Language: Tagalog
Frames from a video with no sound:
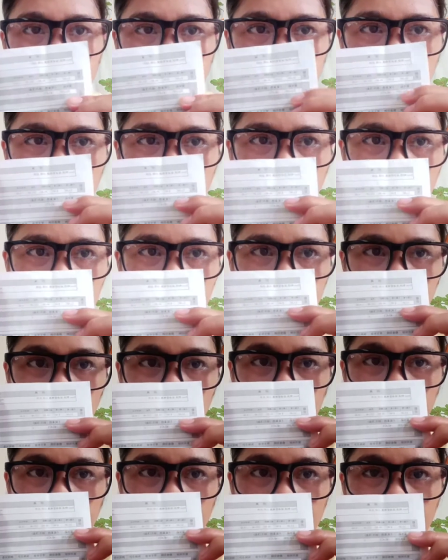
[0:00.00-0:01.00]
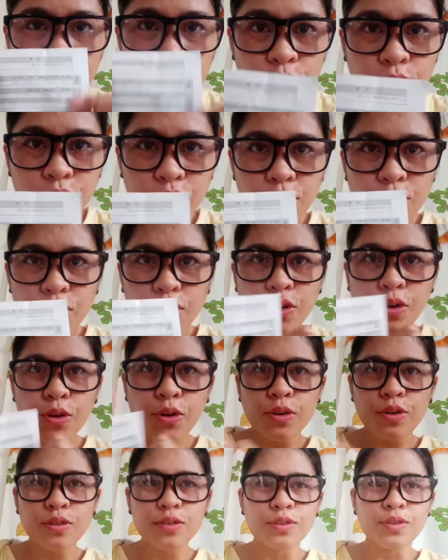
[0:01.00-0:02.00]
sa taas yung ipinasok
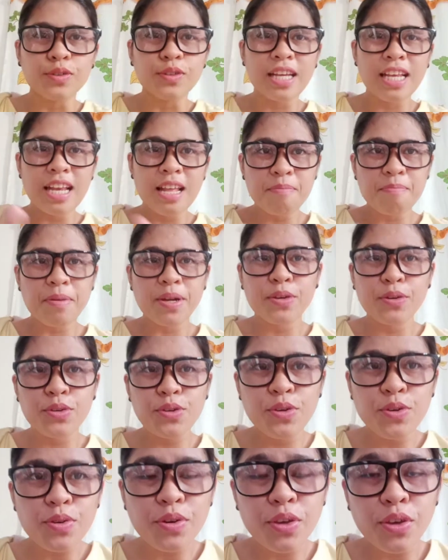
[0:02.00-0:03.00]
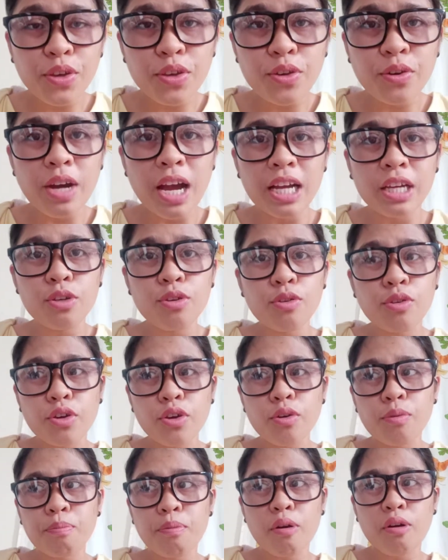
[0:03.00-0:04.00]
nyo, kung ilan pa yung UQ nyo. Ang
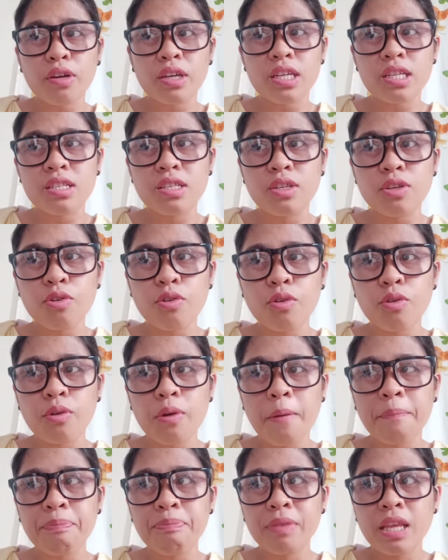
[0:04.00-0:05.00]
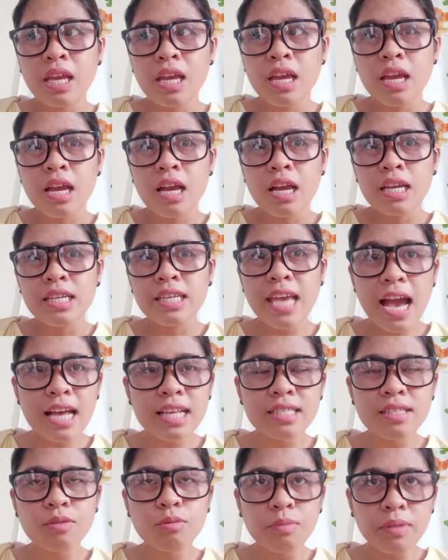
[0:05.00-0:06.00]
UQ po is yung
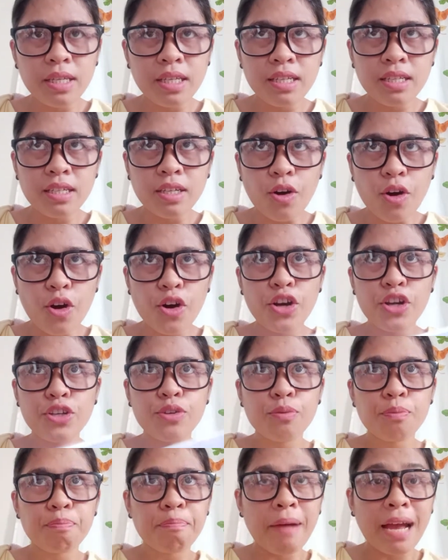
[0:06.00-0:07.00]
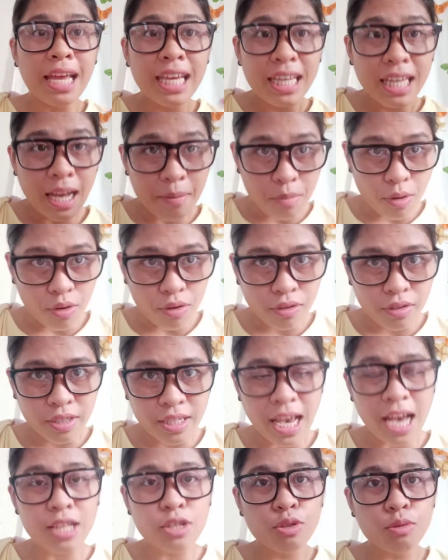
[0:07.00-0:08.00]
yasumi or yung pahinga mo.
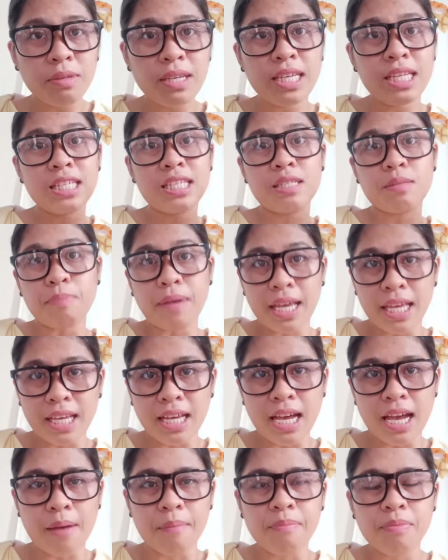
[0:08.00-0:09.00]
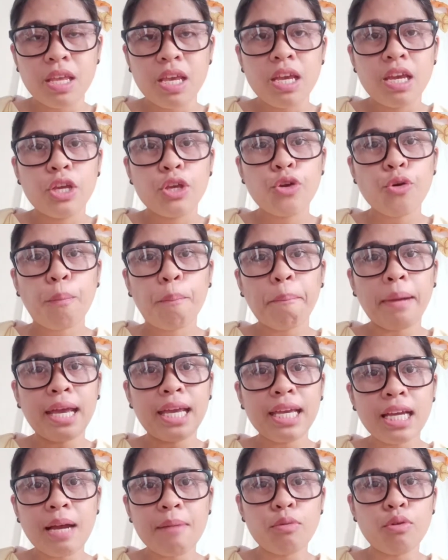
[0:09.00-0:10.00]
Yasumi is pahinga. Yung
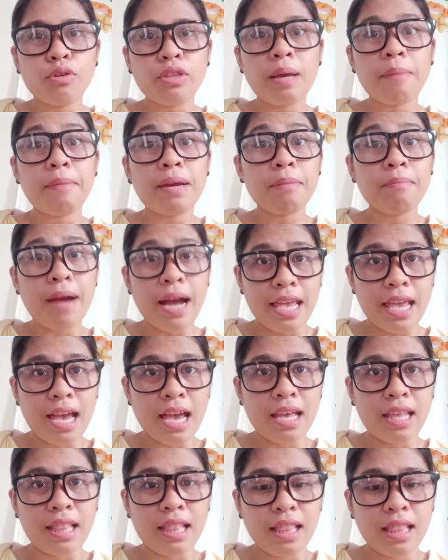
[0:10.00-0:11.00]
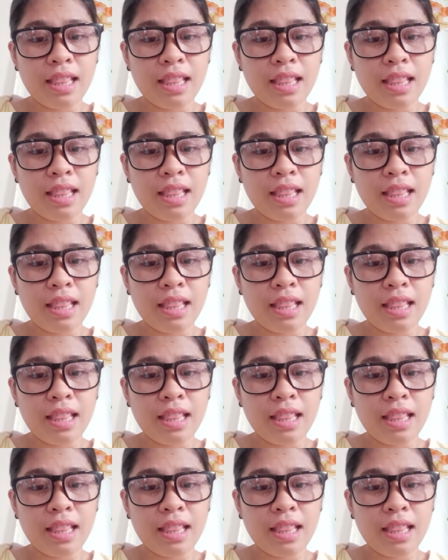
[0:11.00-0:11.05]
pahinga mo na may bayad.